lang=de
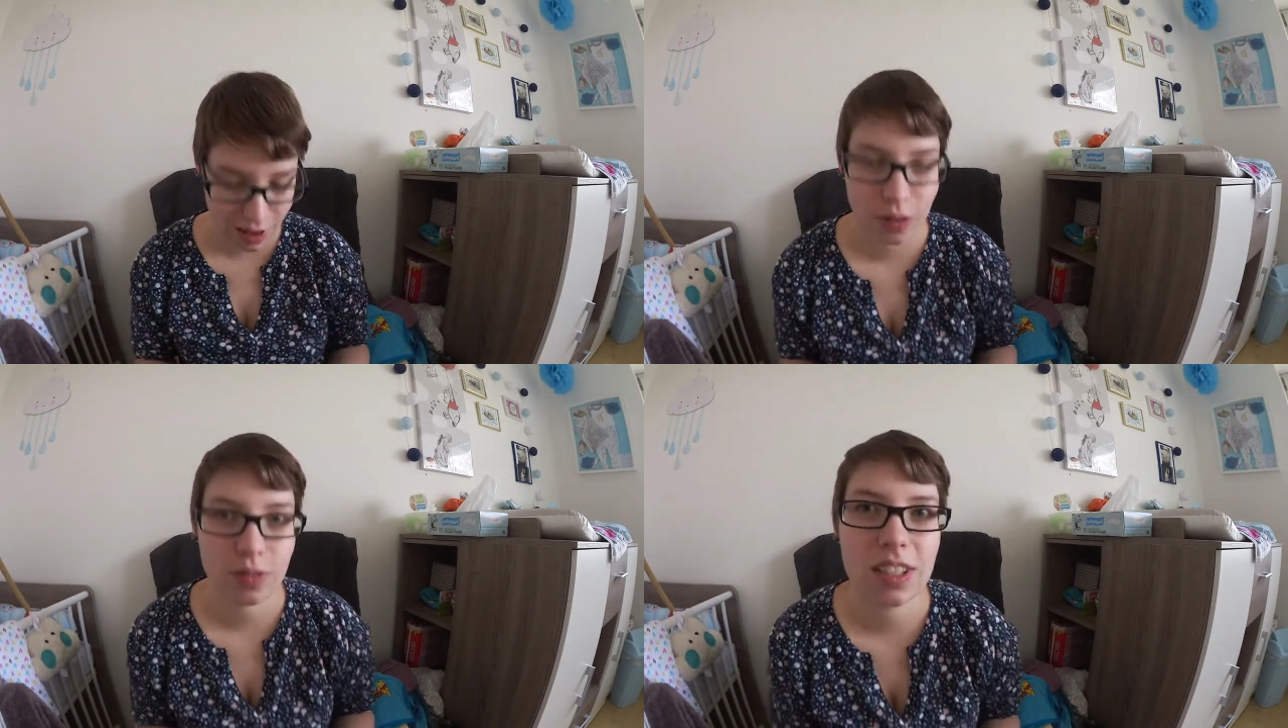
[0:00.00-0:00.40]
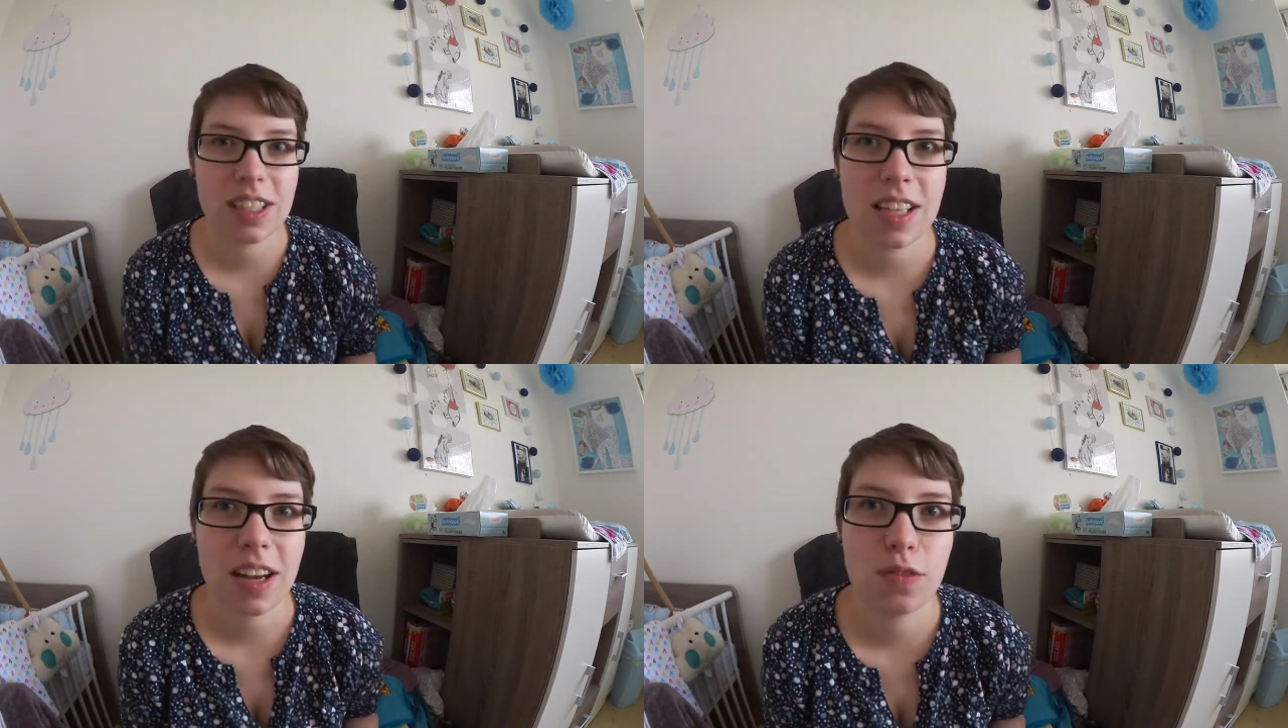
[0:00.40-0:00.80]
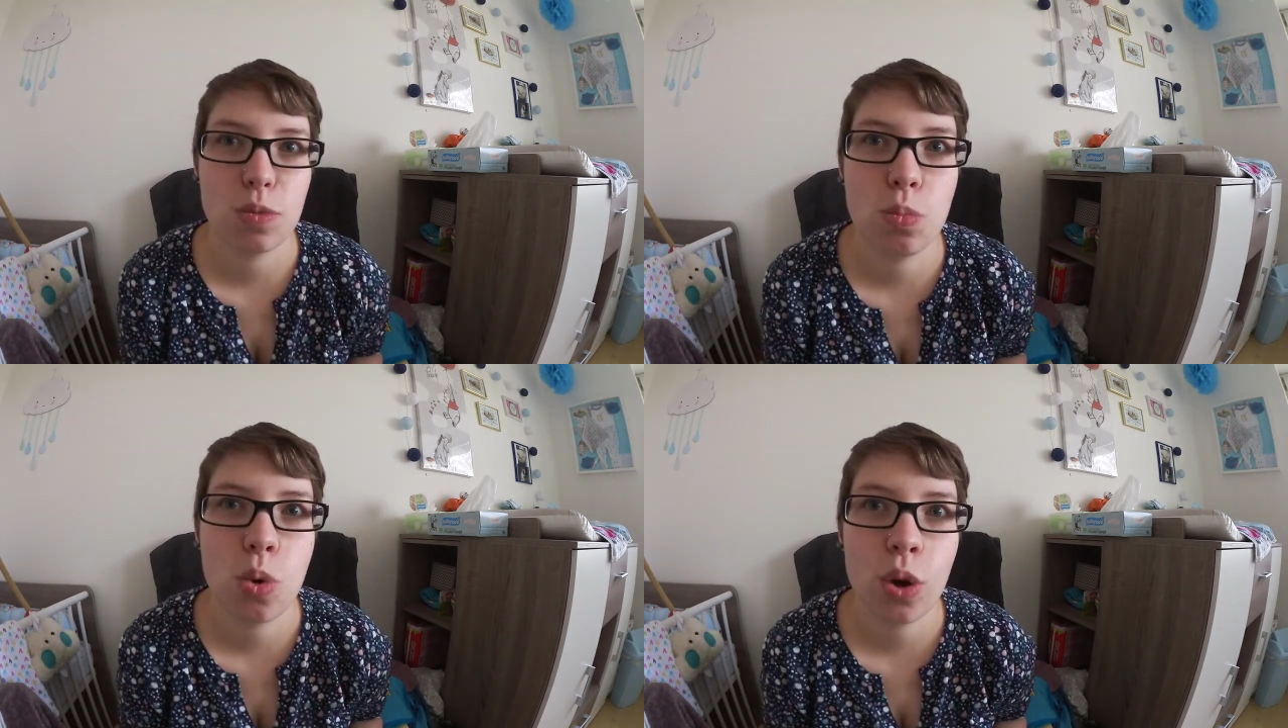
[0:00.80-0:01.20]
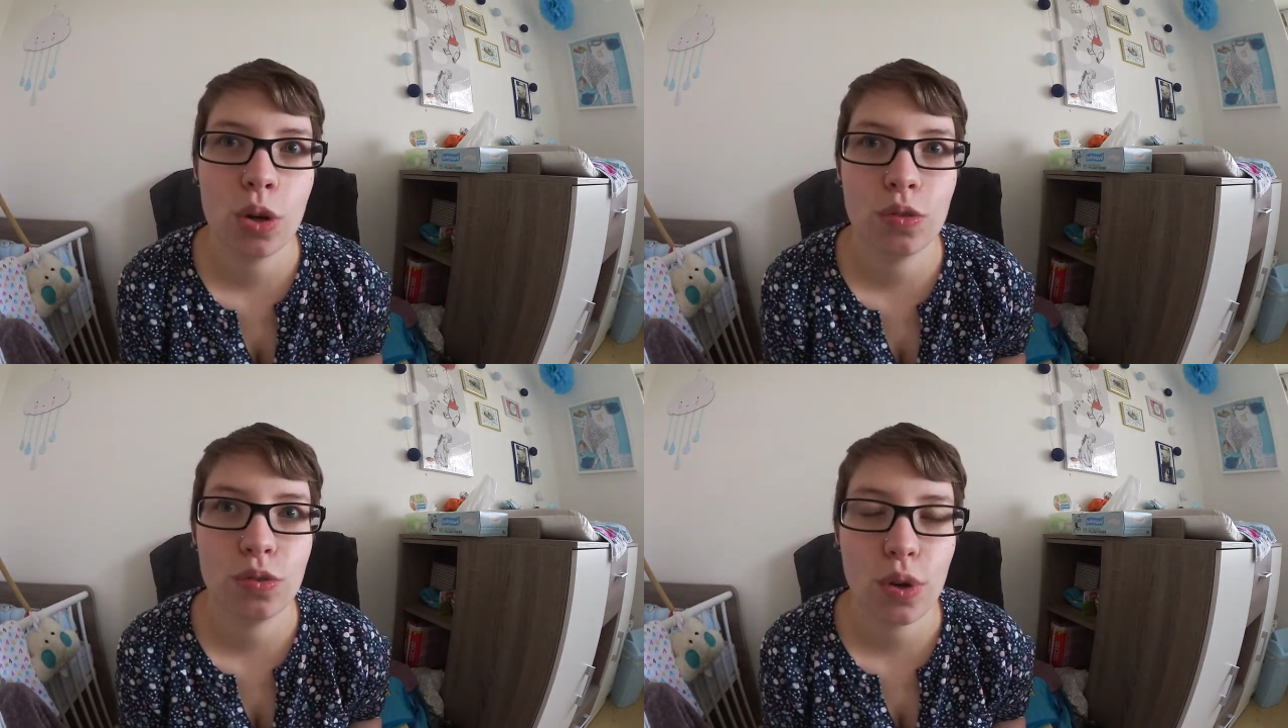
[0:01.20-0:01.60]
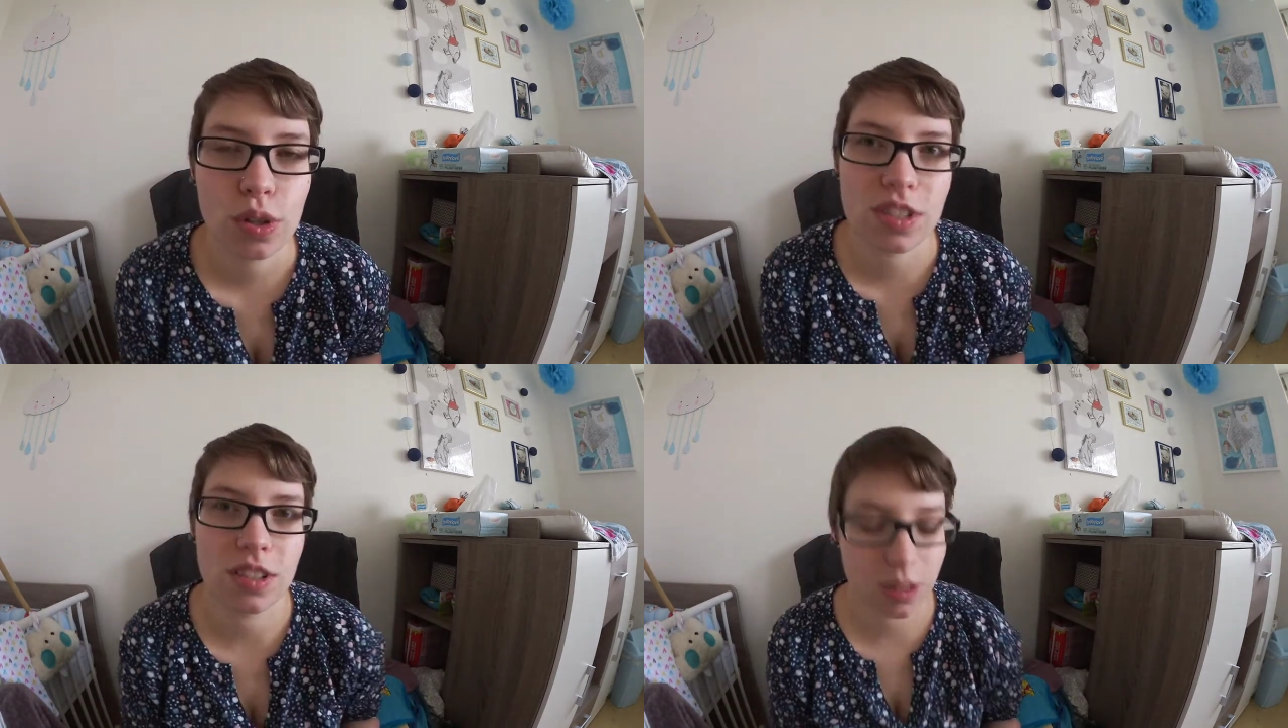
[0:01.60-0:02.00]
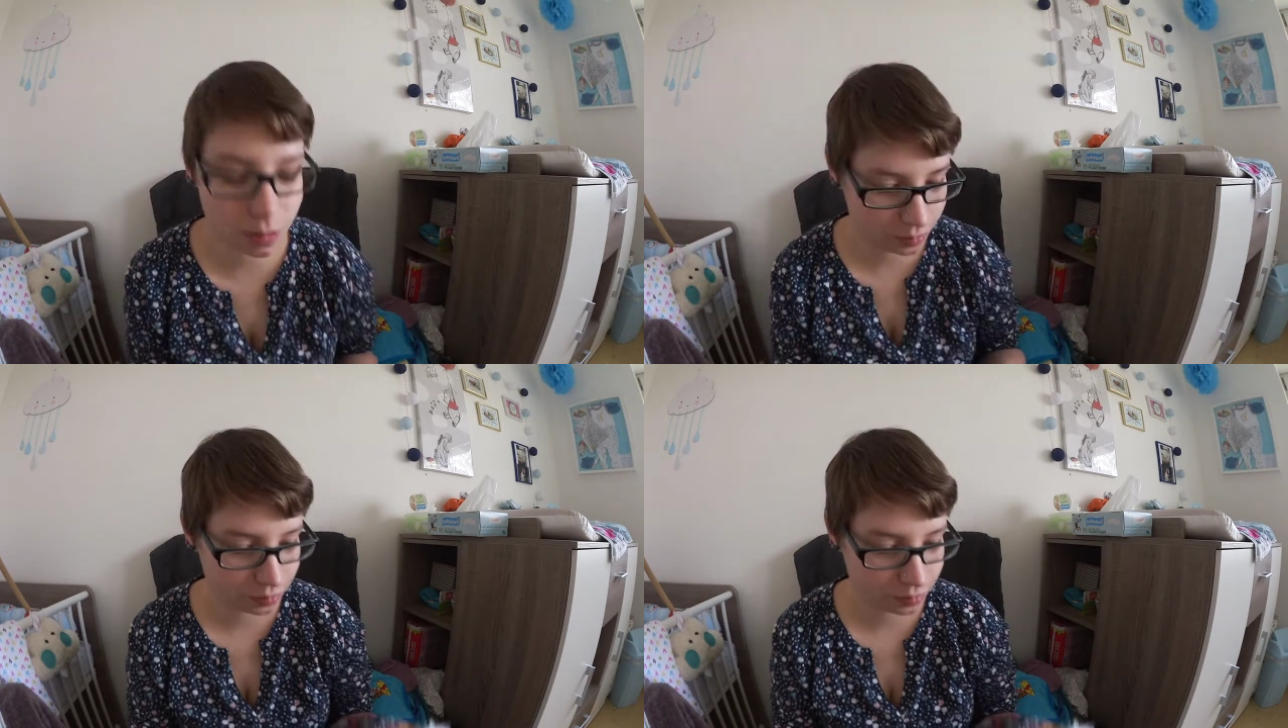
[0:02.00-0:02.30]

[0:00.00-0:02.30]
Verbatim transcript: Und wie gesagt, wir mögen Füchse.